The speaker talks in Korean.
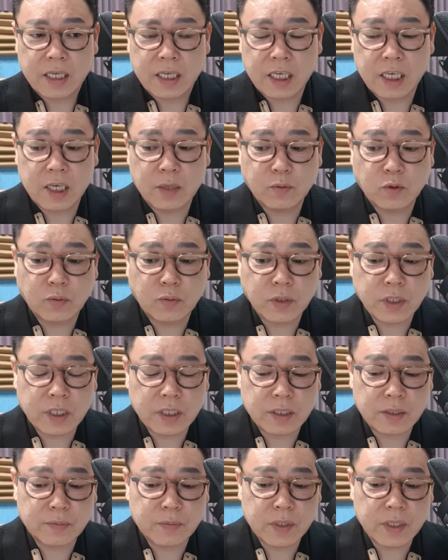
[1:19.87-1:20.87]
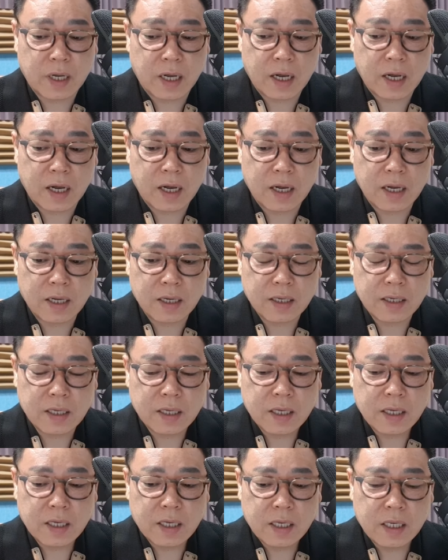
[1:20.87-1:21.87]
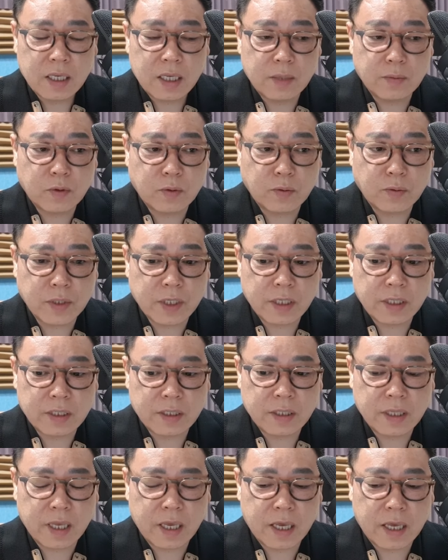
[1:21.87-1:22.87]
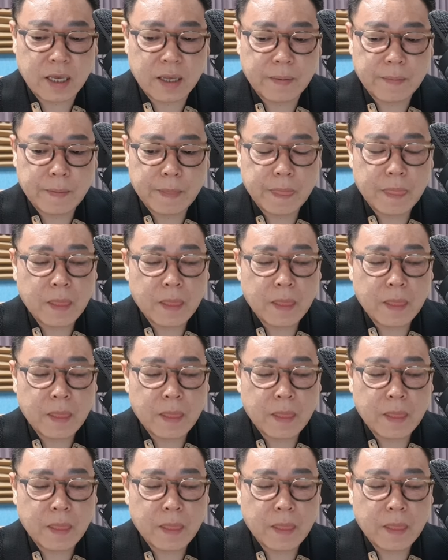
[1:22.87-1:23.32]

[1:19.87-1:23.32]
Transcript: 이 부분이 있습니다. 이 부분이 있는데